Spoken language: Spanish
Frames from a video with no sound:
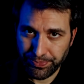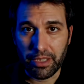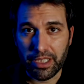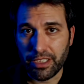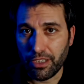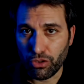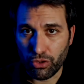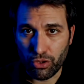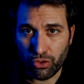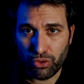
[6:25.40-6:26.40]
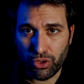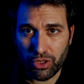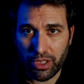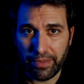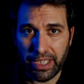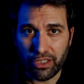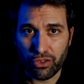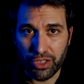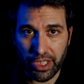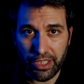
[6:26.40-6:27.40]
Mientras tanto, los rusos habían
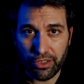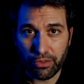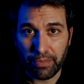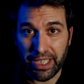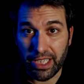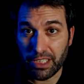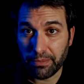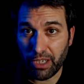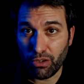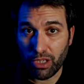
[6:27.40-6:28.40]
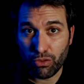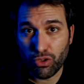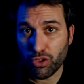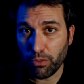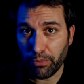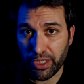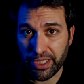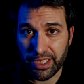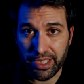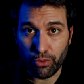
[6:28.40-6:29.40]
conseguido meterles mano a algunos
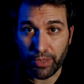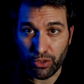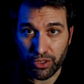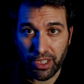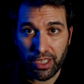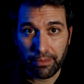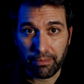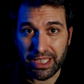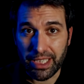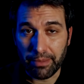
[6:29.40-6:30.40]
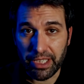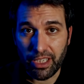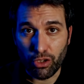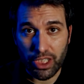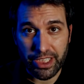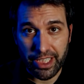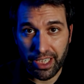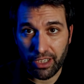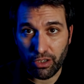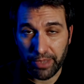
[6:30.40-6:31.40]
componentes del V2, básicamente lo que el
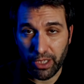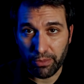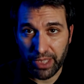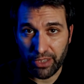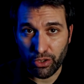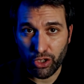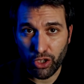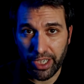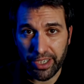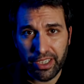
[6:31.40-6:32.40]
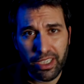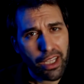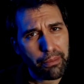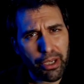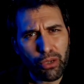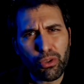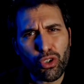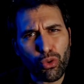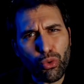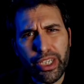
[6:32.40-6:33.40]
chatarrero había olvidado recoger, pero
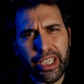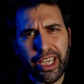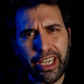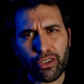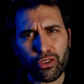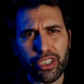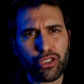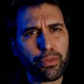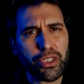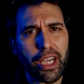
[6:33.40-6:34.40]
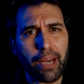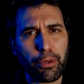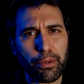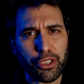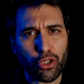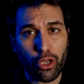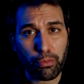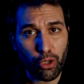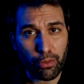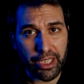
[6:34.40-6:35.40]
hubo un ingeniero que supo sacar provecho
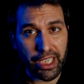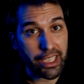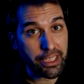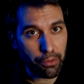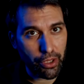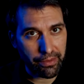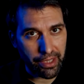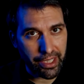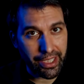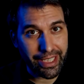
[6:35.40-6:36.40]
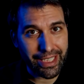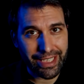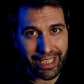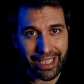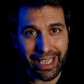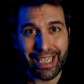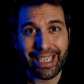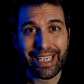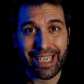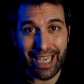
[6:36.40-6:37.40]
del poco material disponible y que sería
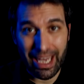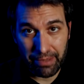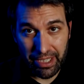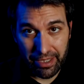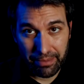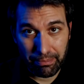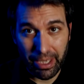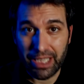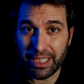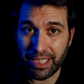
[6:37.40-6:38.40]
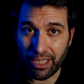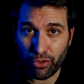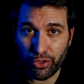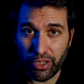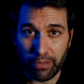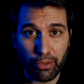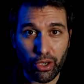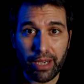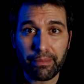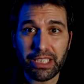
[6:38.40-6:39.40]
clave para el desarrollo del
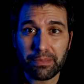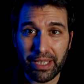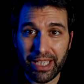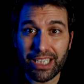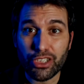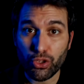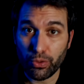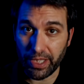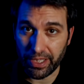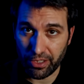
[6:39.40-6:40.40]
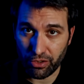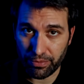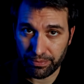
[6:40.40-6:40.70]
programa espacial soviético.